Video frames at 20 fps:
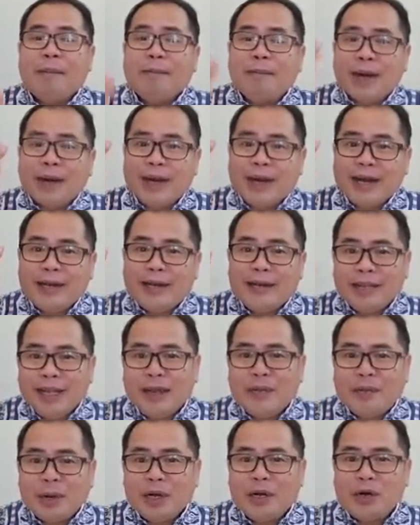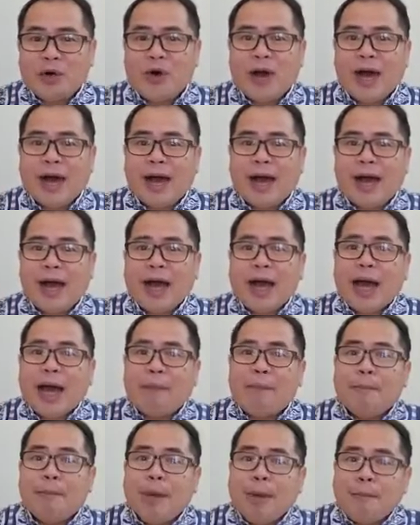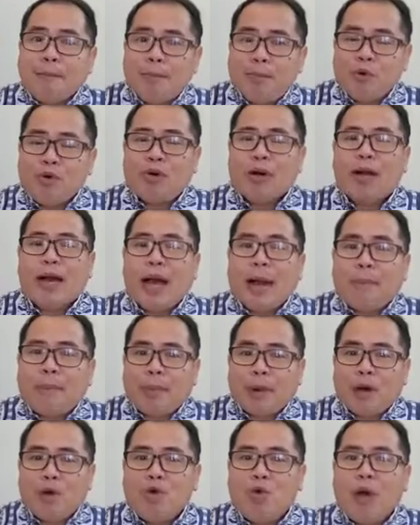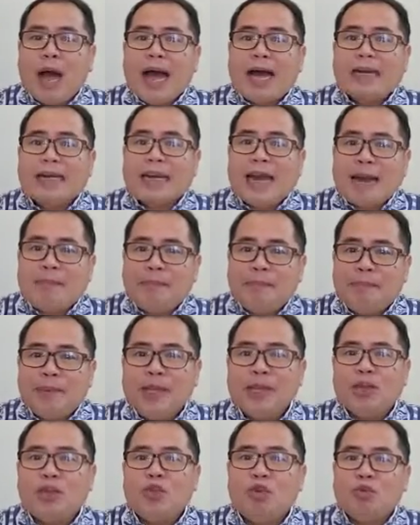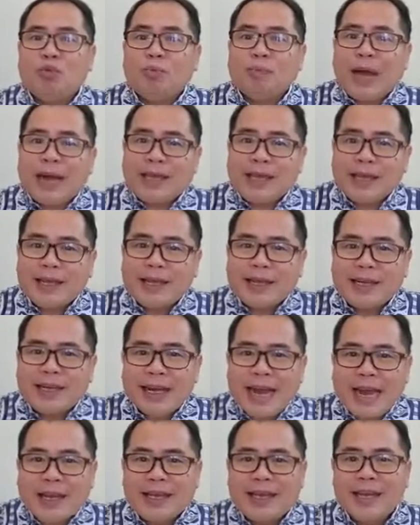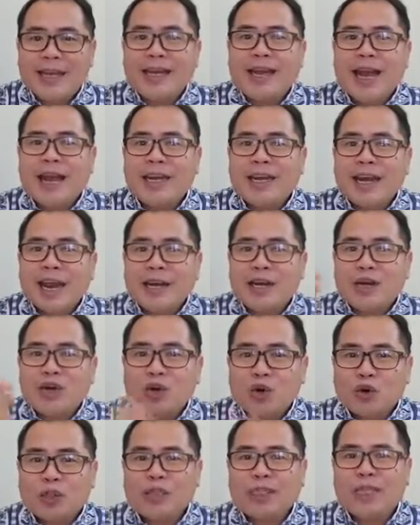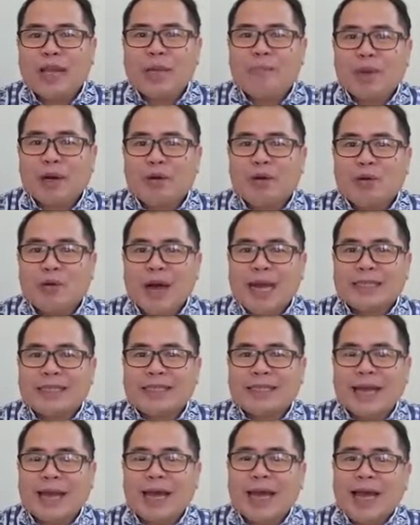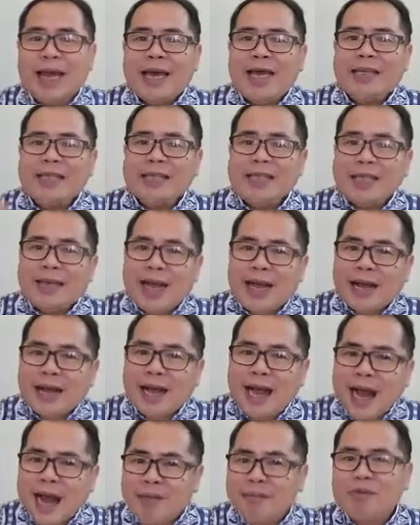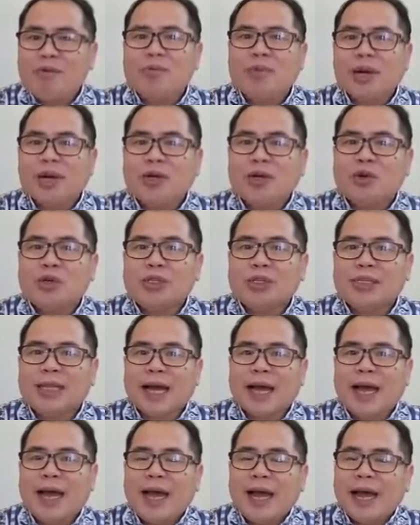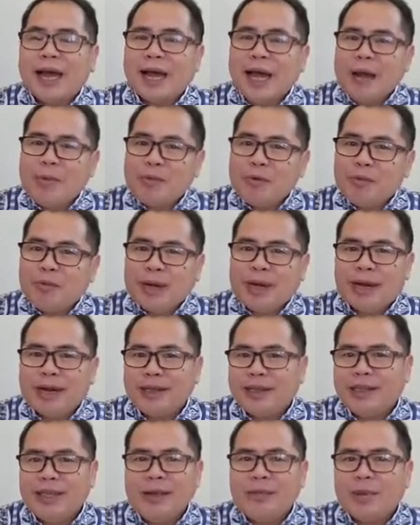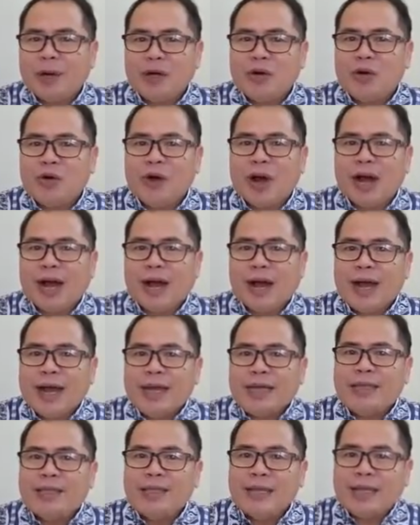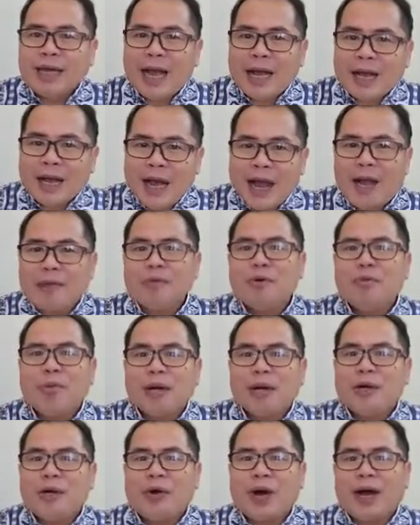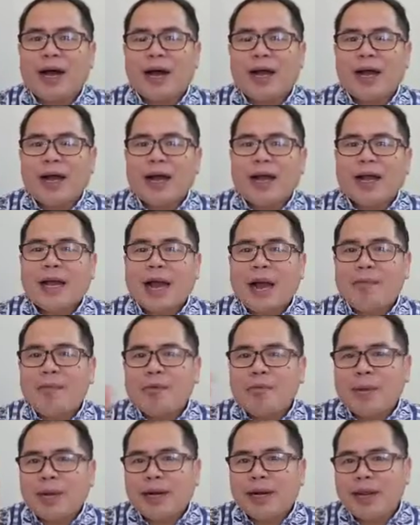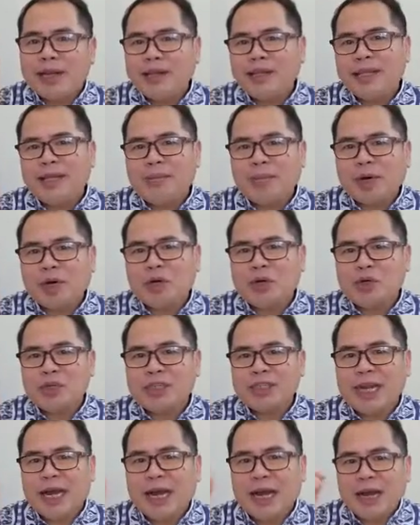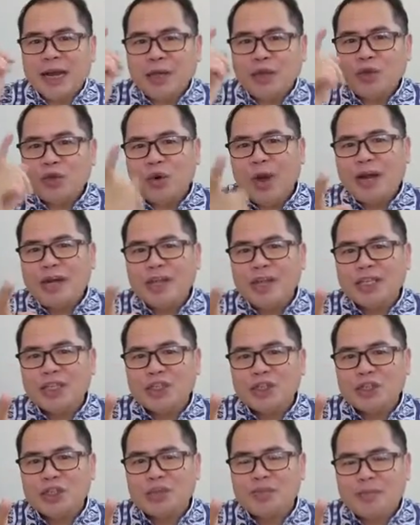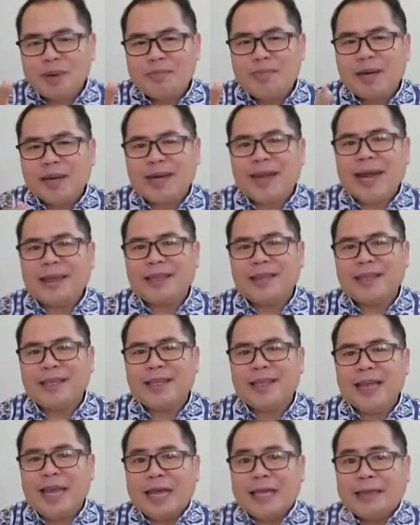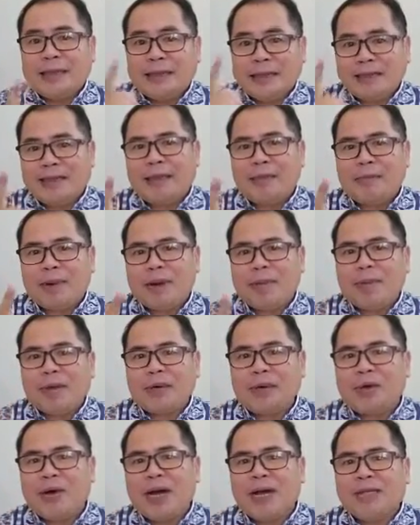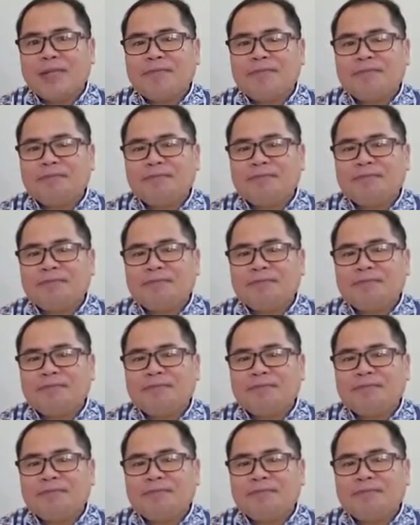Berhenti berdoa membuka peluang dan pintu bagi kedagingan dan dosa berkuasa. Jika kamu berdosa, kamu berhenti berdoa. Jika kamu berdoa, kamu berhenti berdosa Tuhan Yesus memberkati, tetaplah berdoa.